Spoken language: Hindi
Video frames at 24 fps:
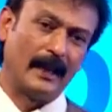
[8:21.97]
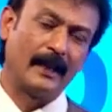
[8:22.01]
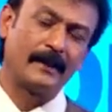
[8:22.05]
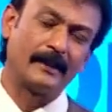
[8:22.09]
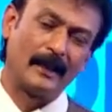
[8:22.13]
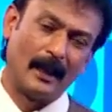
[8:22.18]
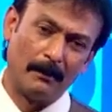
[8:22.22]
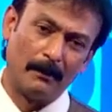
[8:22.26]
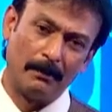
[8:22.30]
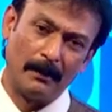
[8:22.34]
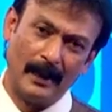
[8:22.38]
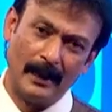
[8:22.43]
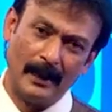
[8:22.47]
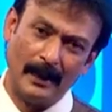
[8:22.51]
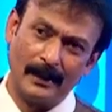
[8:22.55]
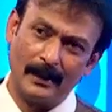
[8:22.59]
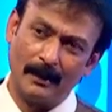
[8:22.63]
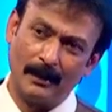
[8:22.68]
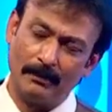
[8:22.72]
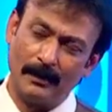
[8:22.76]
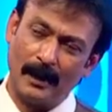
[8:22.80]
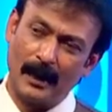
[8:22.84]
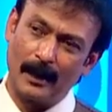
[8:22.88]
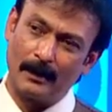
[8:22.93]
एक साल पहले
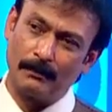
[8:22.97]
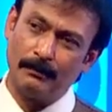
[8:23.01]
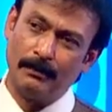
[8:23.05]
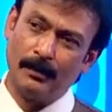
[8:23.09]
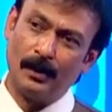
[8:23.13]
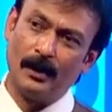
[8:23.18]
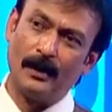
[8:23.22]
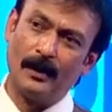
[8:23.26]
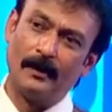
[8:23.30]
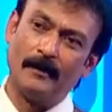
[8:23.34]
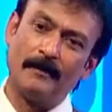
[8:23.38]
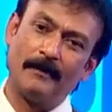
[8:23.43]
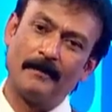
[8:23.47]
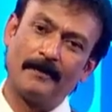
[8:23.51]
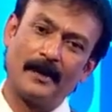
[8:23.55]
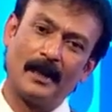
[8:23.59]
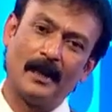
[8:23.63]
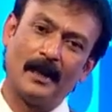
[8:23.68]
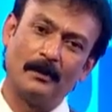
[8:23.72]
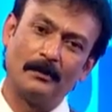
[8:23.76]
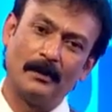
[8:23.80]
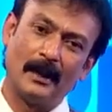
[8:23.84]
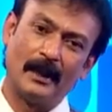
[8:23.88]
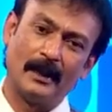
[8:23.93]
जब नागपुर
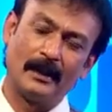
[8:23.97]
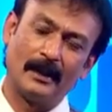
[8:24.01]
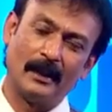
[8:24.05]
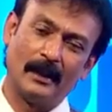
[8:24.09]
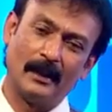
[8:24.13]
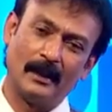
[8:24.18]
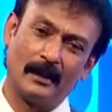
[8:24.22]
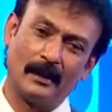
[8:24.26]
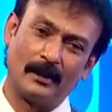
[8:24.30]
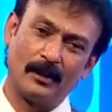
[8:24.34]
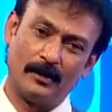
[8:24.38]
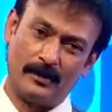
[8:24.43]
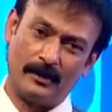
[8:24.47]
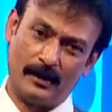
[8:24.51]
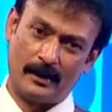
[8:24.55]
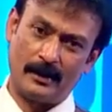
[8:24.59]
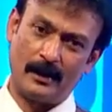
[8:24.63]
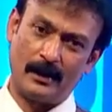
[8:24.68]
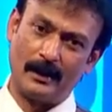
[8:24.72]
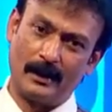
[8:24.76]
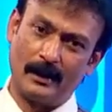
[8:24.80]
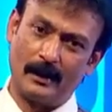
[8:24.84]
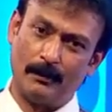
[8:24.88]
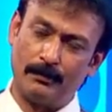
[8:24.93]
हमने
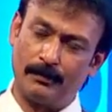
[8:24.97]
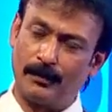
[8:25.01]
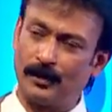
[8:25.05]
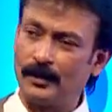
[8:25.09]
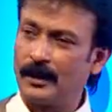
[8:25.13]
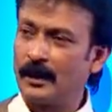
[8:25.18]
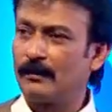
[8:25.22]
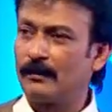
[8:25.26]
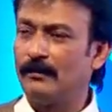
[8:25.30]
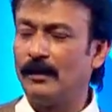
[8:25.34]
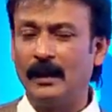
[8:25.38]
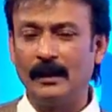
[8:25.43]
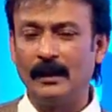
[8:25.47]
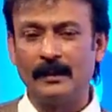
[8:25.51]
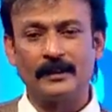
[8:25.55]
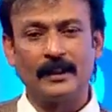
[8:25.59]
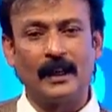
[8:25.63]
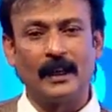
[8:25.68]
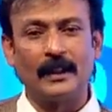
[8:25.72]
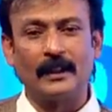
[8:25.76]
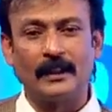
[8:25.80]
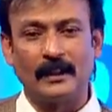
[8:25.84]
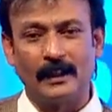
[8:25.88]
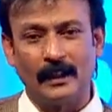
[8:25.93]
कंस्ट्रक्शन का प्रोजेक्ट वहां
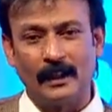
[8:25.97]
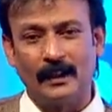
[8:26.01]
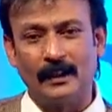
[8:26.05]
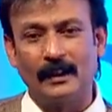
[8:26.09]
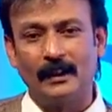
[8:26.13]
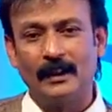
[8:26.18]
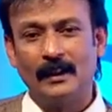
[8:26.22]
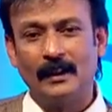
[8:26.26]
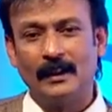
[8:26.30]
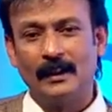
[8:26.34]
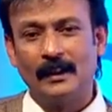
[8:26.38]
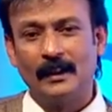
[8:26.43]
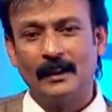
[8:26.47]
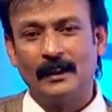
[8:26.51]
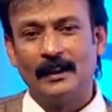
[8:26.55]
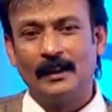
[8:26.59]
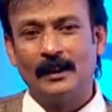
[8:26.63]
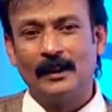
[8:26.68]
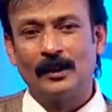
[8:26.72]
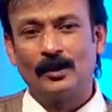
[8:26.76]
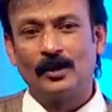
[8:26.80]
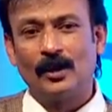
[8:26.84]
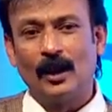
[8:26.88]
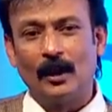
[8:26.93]
स्टार्ट किया
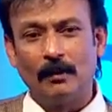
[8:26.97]
तो